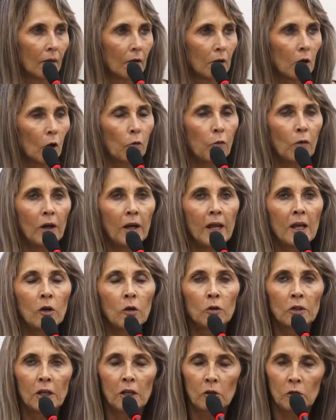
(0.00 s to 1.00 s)
que eu falei
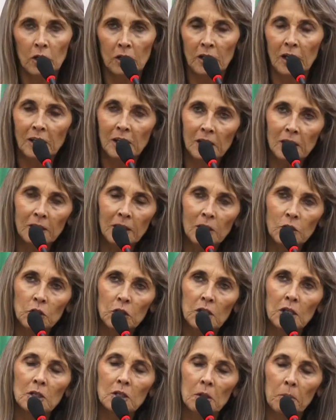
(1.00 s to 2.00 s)
que eu ia dar 30
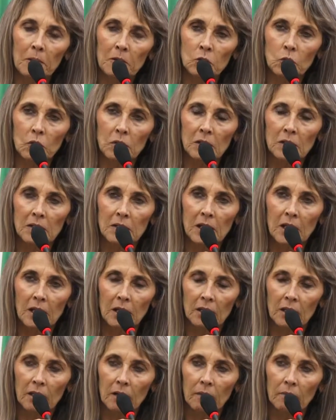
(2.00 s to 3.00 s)
dias, já passou
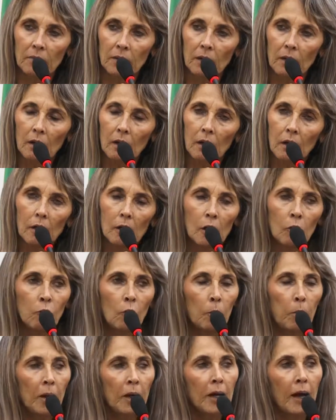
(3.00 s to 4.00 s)
60. Eu
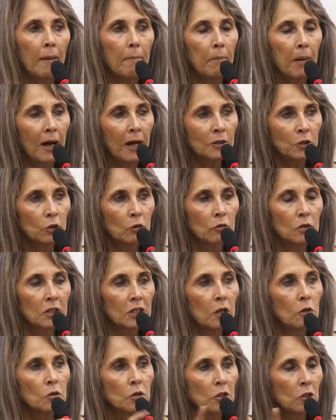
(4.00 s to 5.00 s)
vou pegar abaixo, eu não
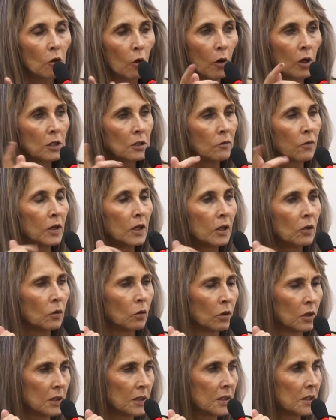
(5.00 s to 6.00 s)
sei os senhores os
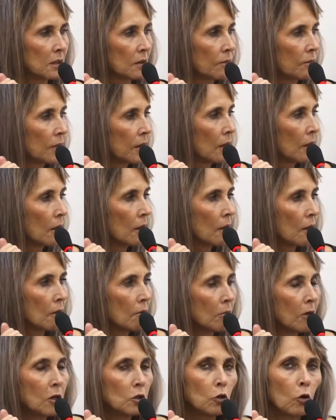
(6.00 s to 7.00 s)
vereadores,
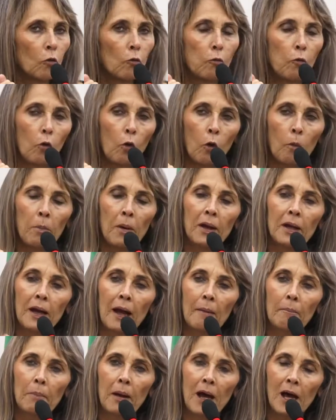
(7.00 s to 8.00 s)
mas eu vou
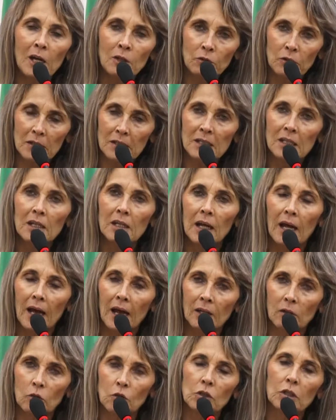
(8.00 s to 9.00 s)
pegar abaixo
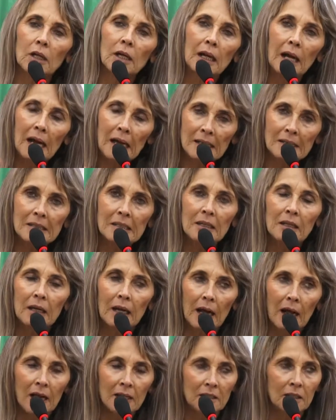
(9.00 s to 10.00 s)
assinado de casa em
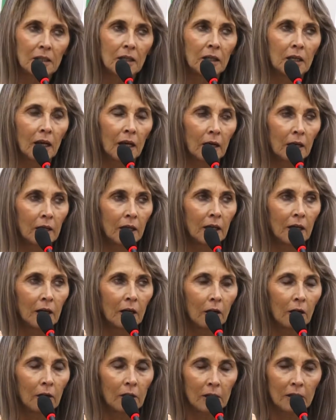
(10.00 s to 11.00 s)
casa daquela,
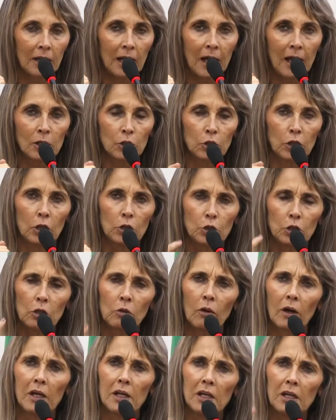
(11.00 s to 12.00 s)
daquela localidade, Jardim
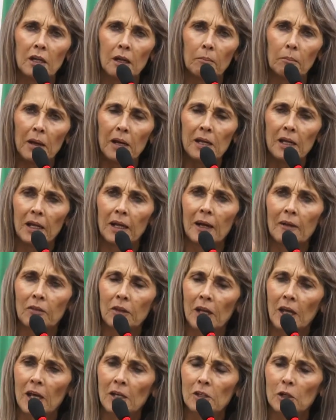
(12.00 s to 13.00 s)
Guaíra,
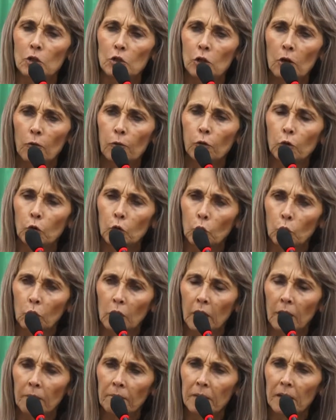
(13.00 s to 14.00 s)
BNH3, Jardim
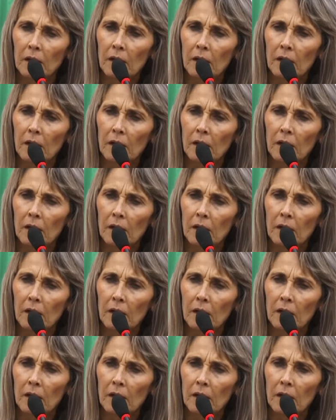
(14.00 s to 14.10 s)
Futura